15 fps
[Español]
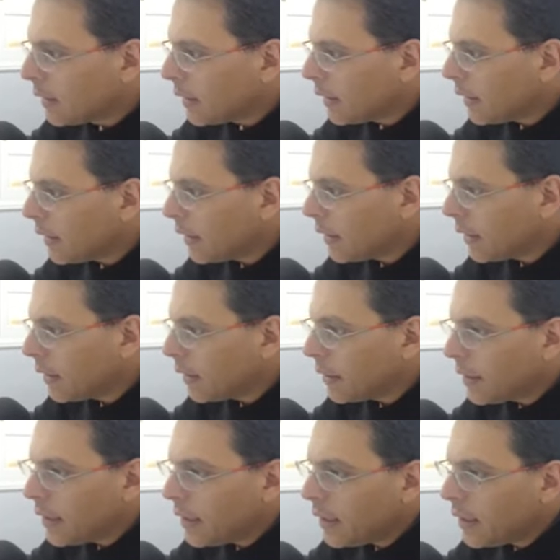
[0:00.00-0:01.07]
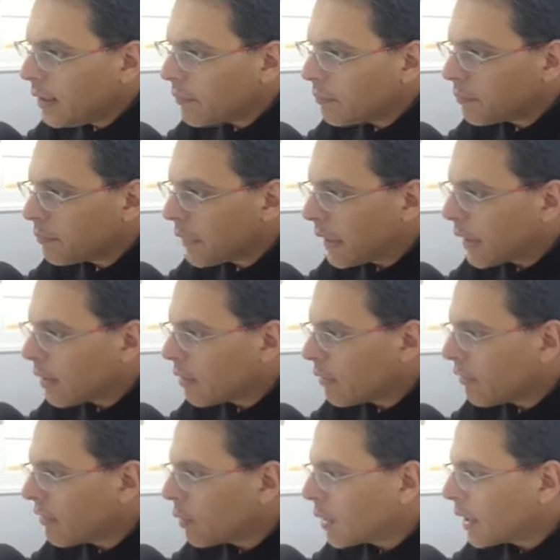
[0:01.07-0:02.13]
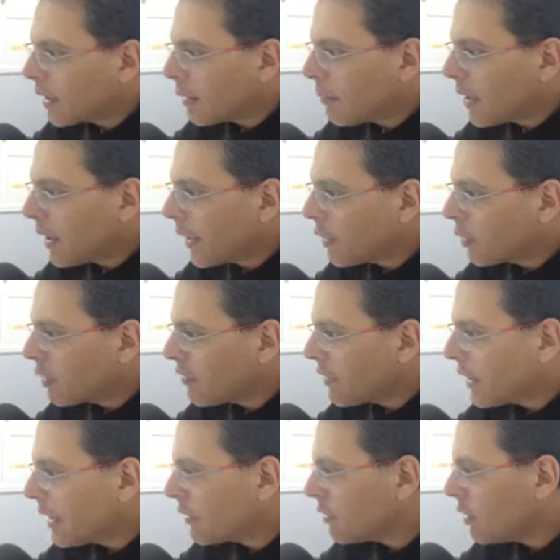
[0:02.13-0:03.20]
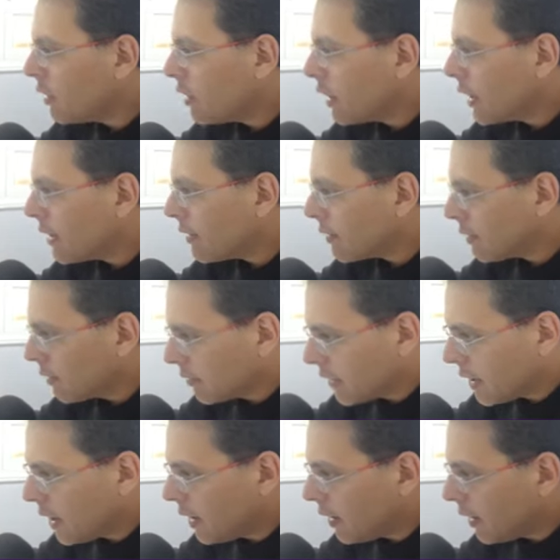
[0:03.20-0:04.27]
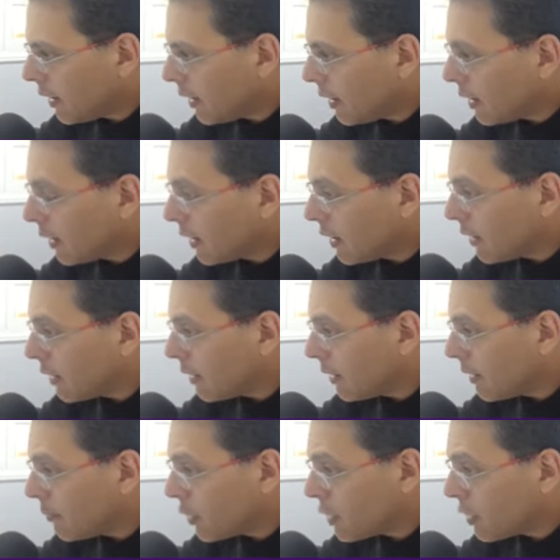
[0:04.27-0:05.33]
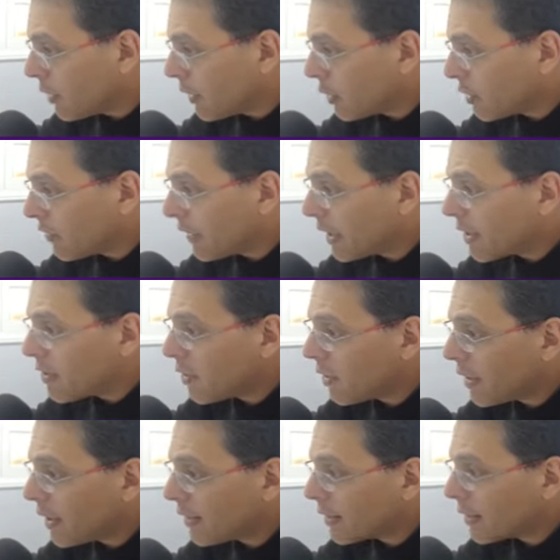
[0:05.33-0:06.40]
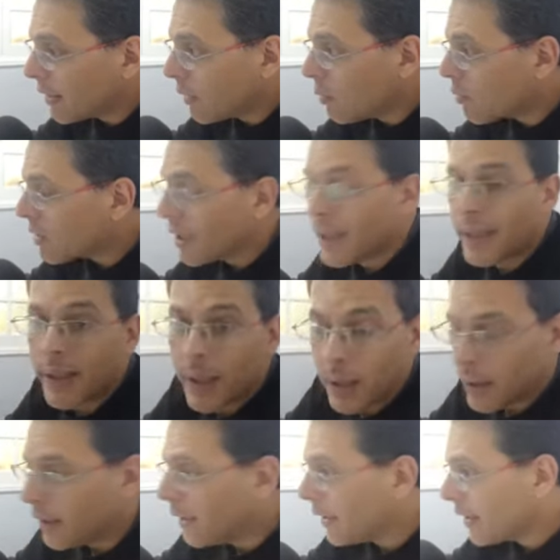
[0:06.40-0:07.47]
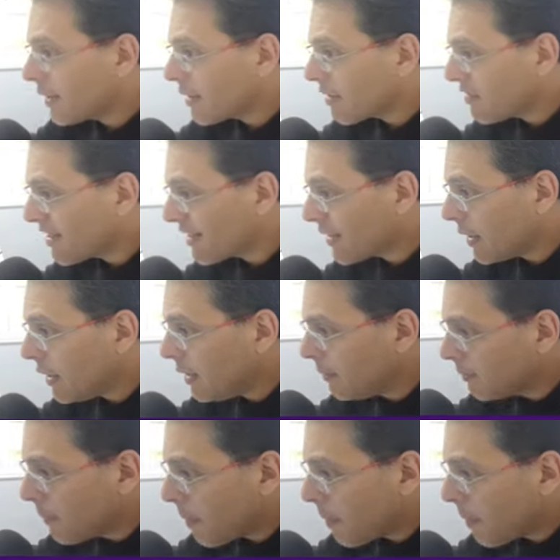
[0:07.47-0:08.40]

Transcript: Eh, y para configurar también las notificaciones, ¿sí? el, demonio de notificaciones que usa es el de XFCE.